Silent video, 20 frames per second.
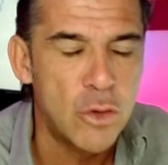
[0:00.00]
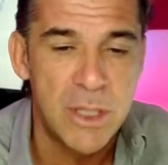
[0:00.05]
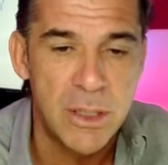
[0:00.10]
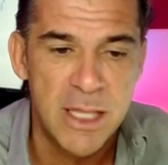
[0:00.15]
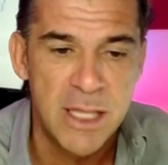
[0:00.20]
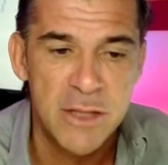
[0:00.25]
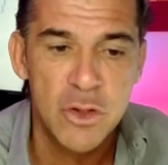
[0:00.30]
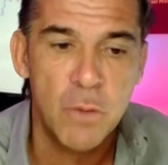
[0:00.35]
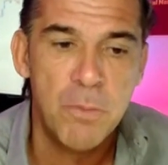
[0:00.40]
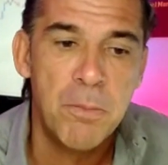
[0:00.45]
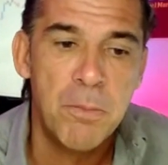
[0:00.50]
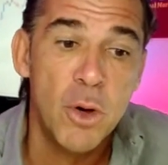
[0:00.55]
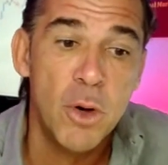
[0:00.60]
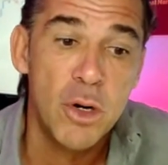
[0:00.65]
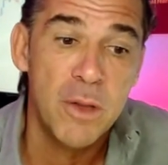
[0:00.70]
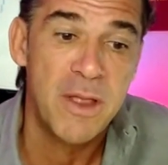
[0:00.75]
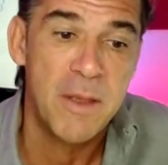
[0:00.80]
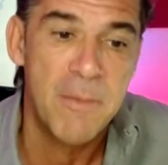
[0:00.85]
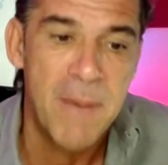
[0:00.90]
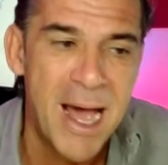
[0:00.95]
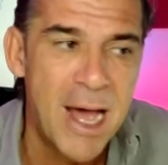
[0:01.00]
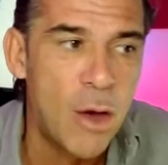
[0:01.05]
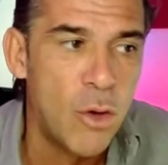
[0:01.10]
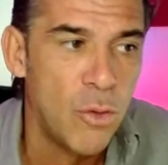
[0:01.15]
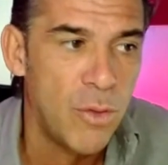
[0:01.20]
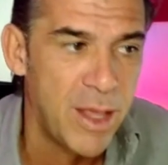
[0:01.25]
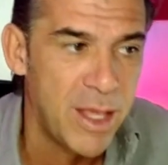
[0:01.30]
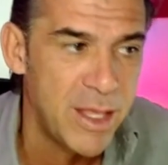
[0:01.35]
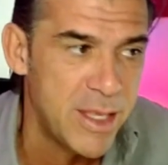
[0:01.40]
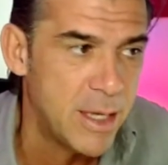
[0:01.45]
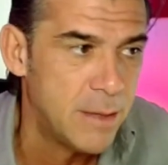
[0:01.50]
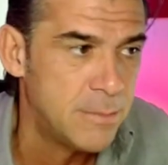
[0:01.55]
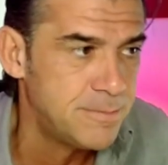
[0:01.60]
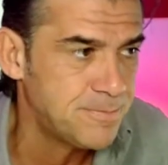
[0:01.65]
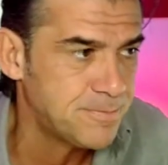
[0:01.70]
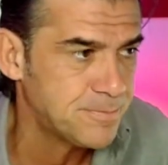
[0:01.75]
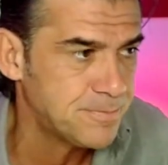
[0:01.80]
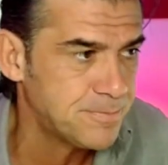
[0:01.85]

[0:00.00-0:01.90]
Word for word: cotizando por debajo de ella.